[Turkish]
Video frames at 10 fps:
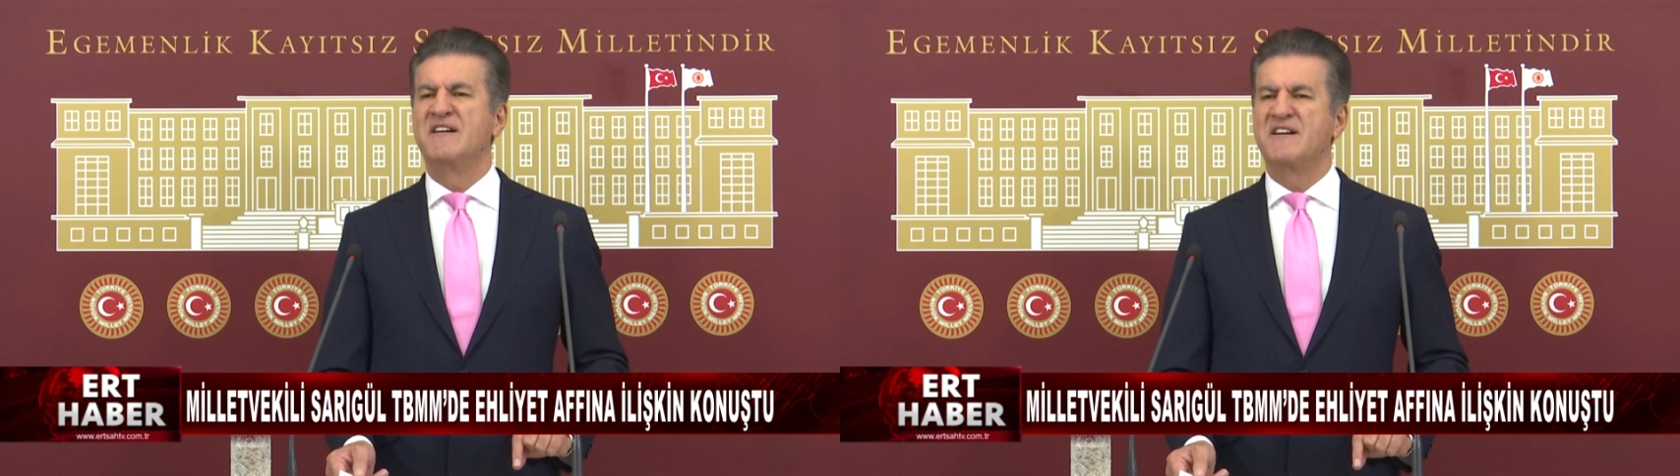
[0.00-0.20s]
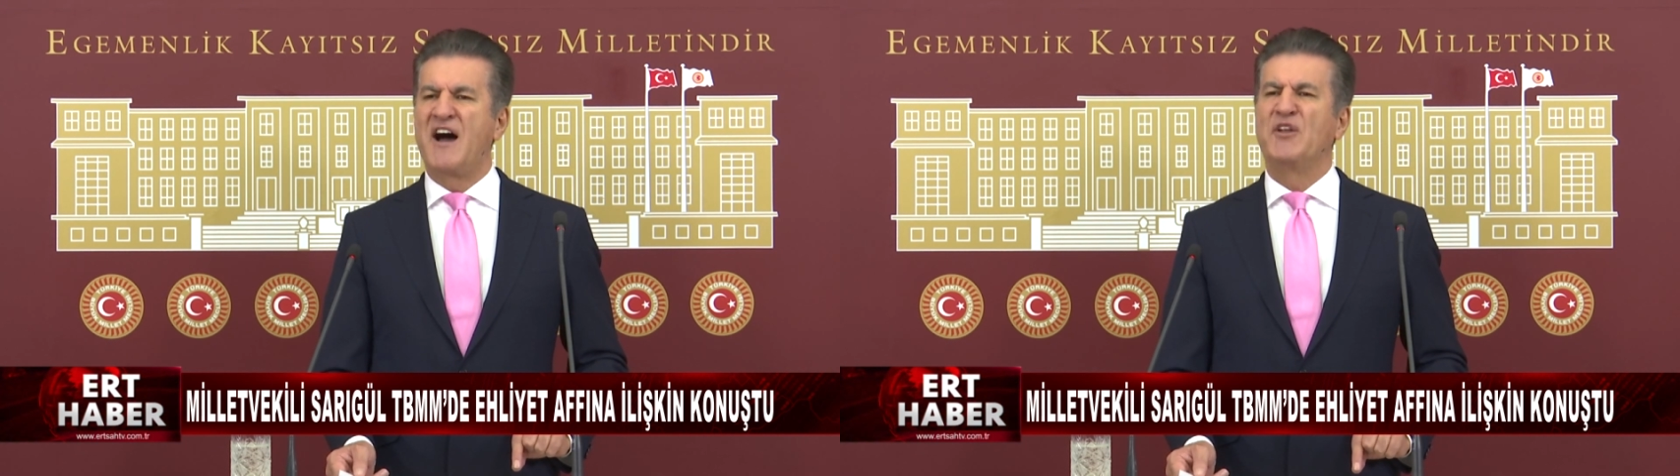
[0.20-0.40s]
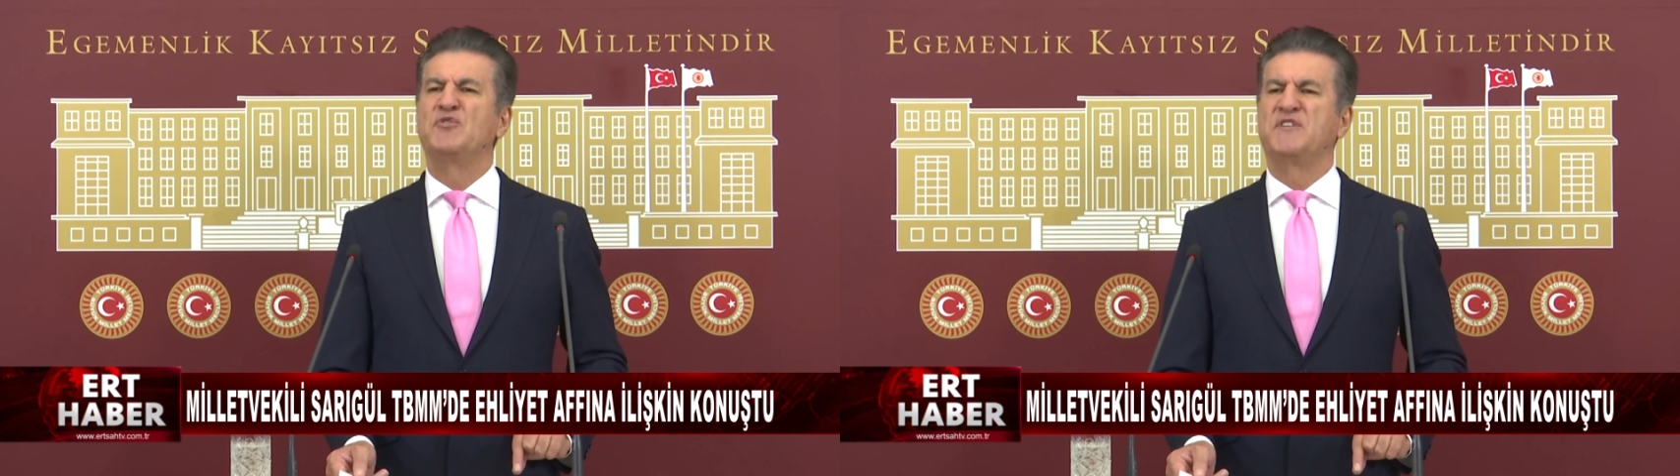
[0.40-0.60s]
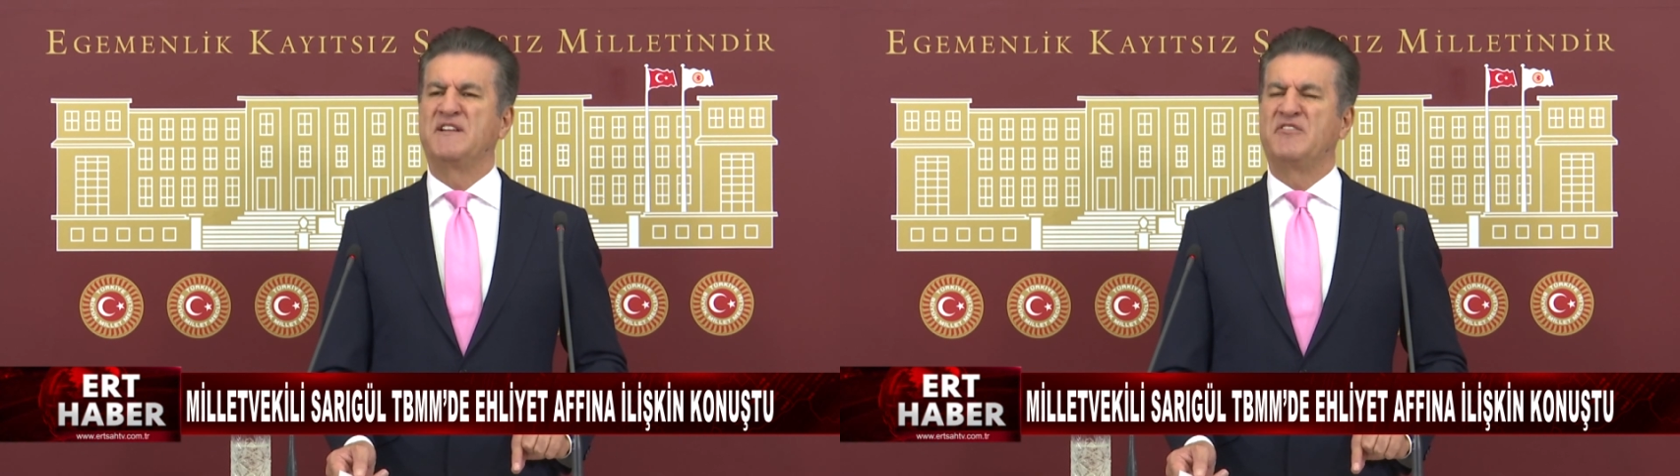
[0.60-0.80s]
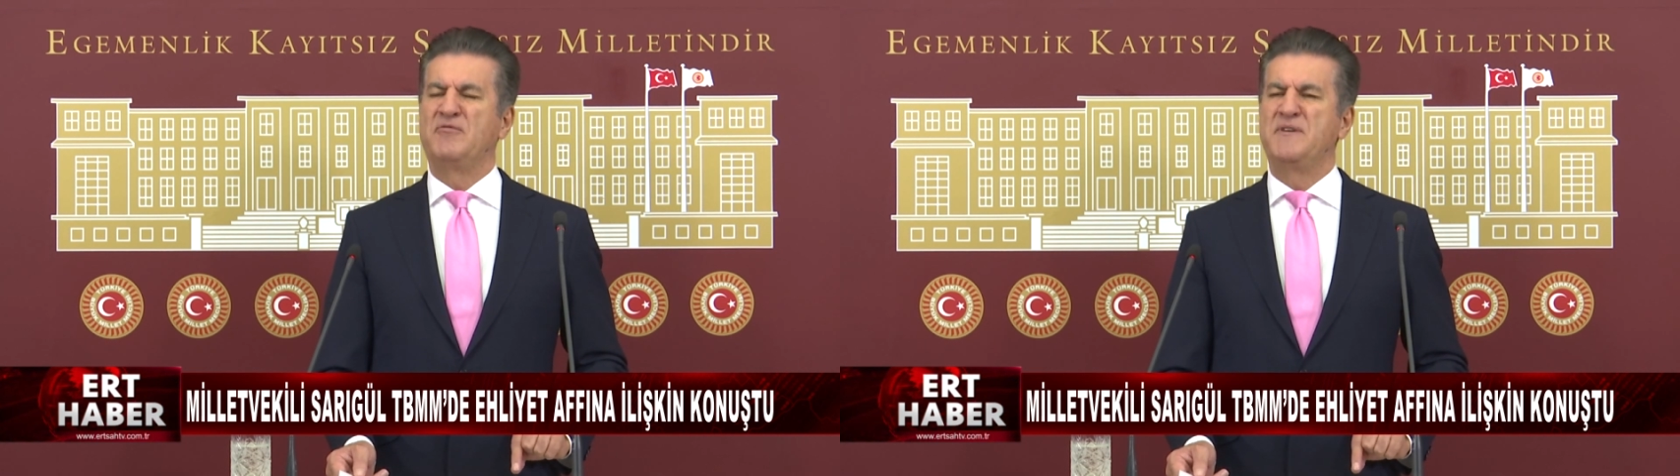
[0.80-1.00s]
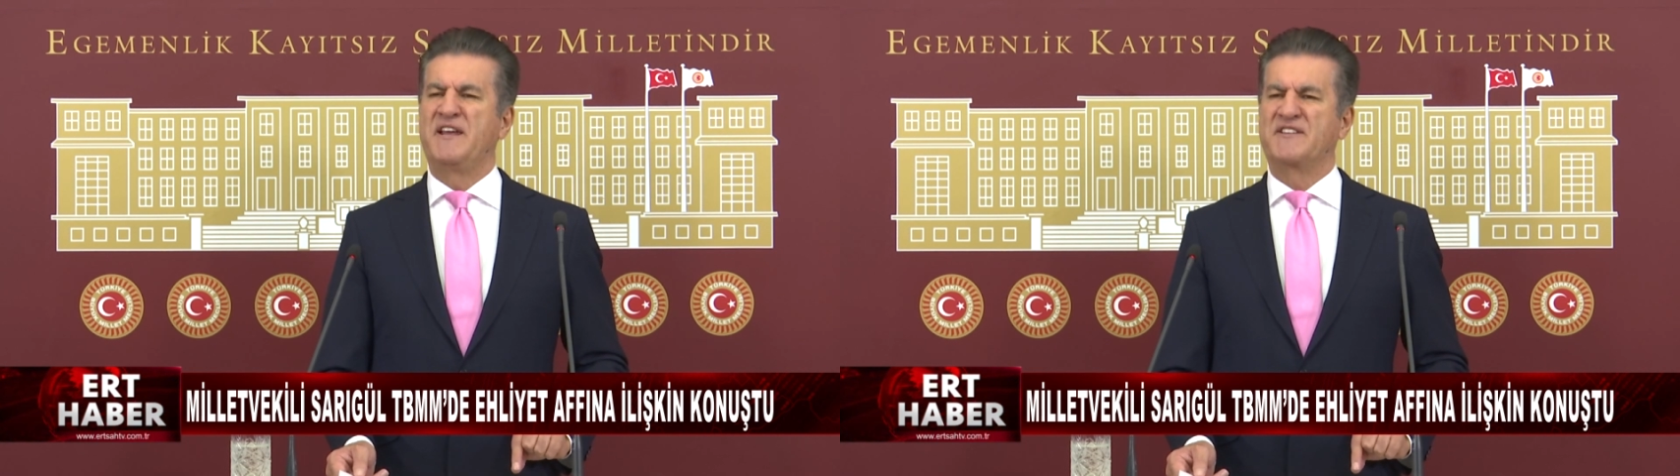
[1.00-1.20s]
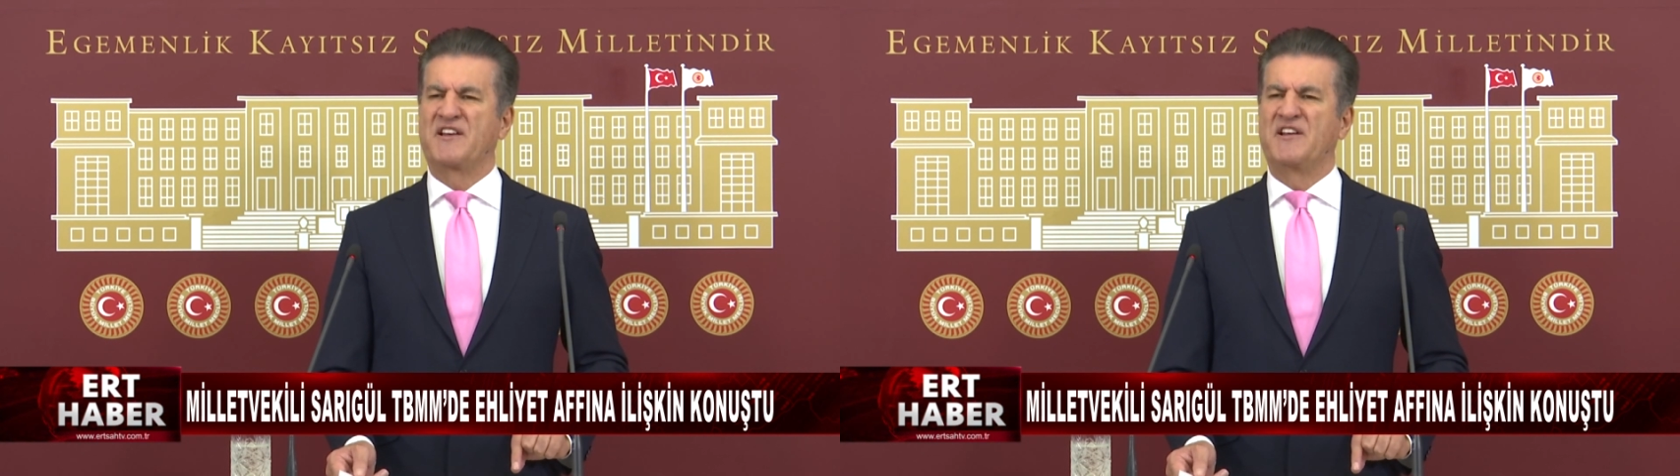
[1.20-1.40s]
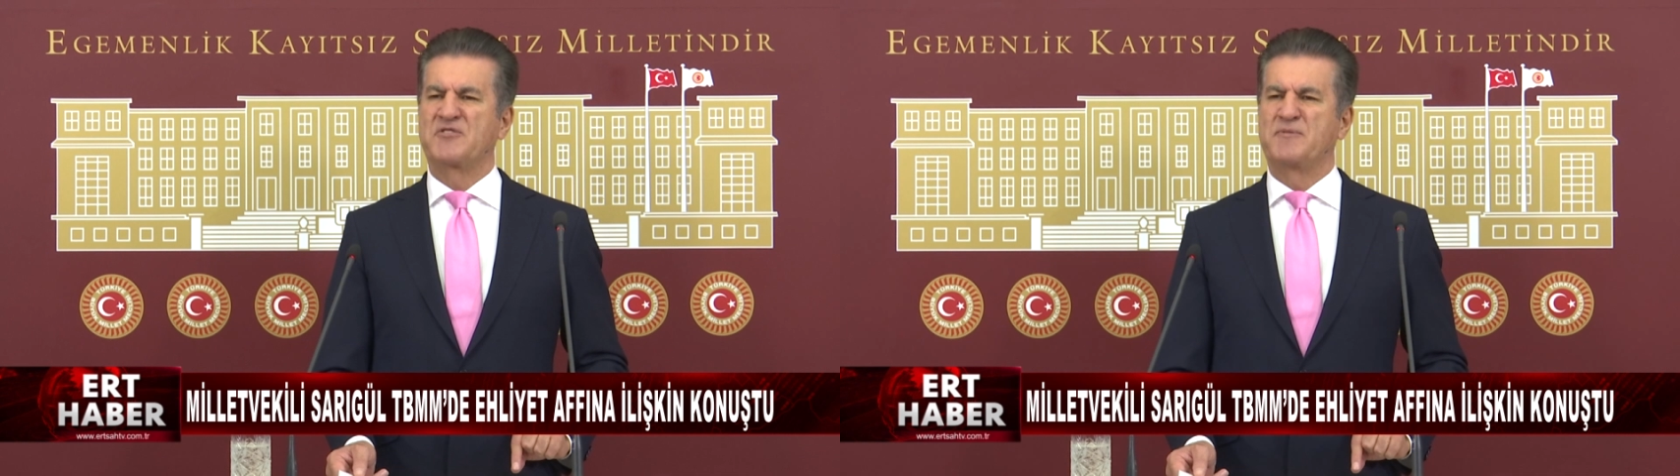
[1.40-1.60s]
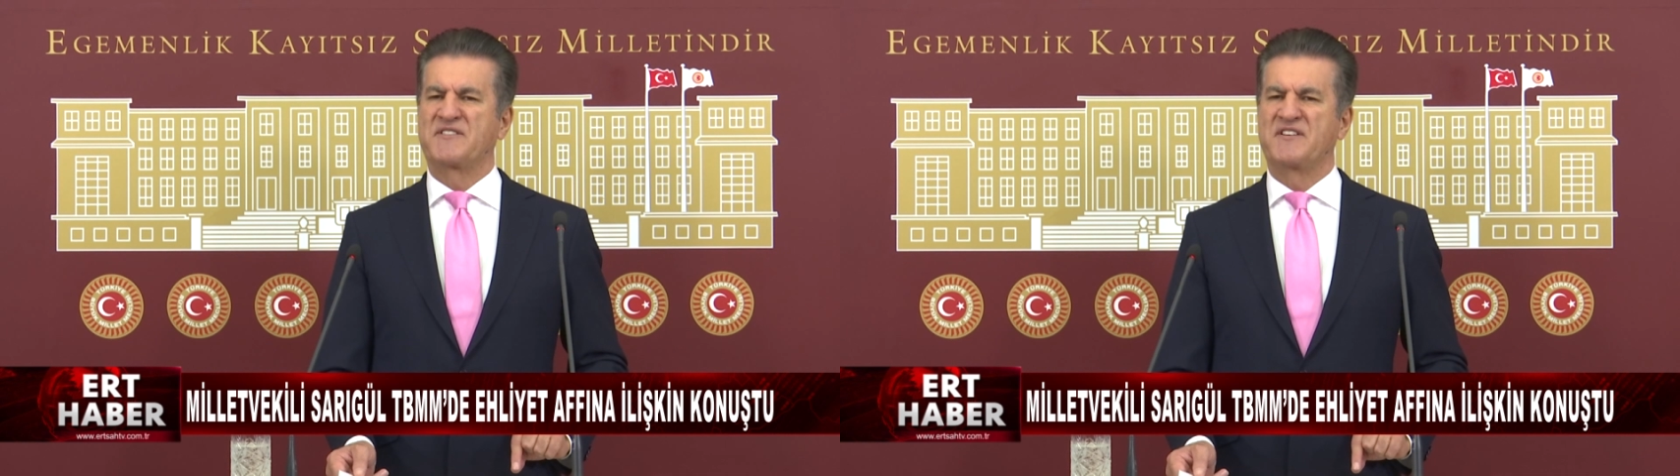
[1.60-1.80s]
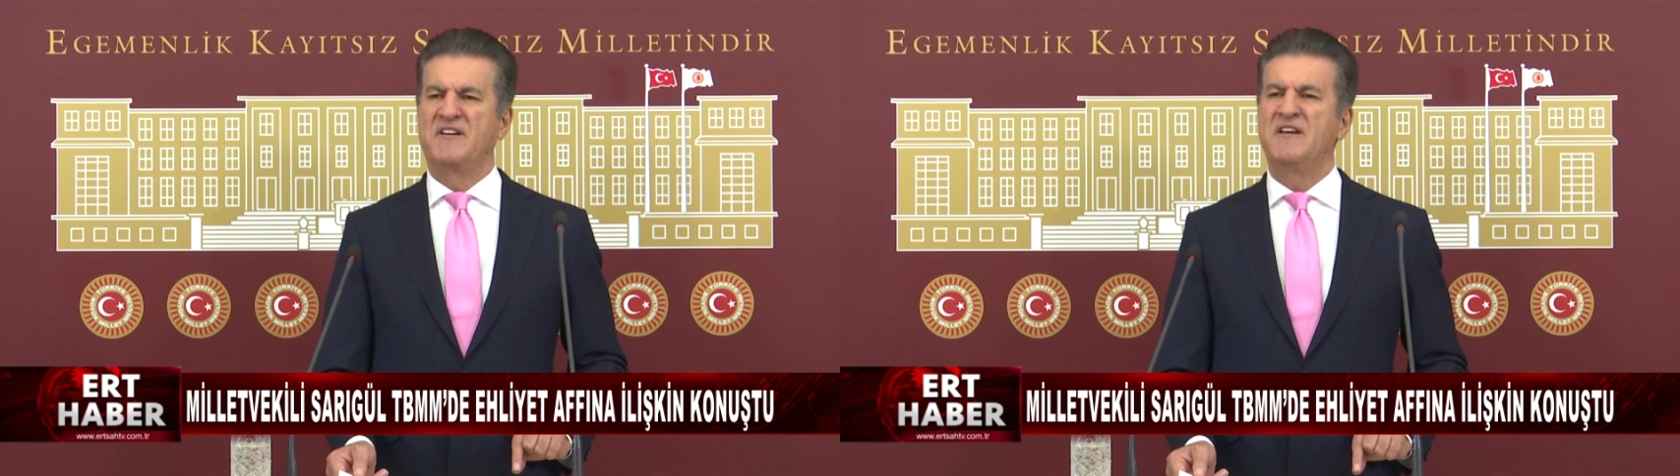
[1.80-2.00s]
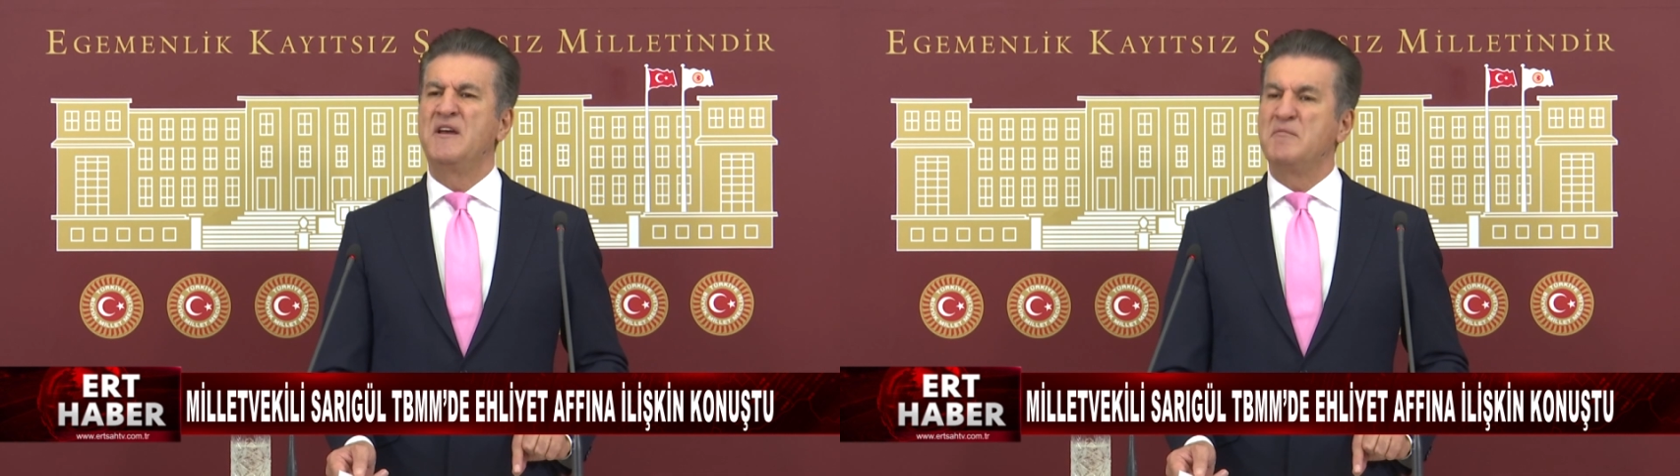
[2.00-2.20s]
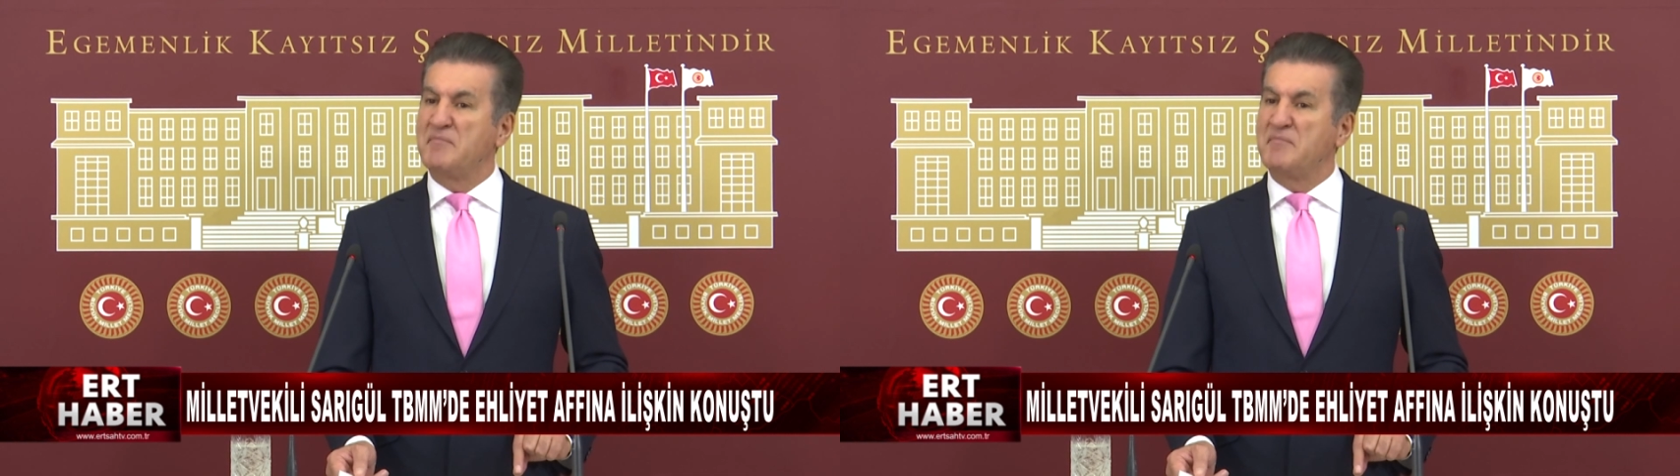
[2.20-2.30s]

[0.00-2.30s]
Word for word: kanun teklifimin yasalaşması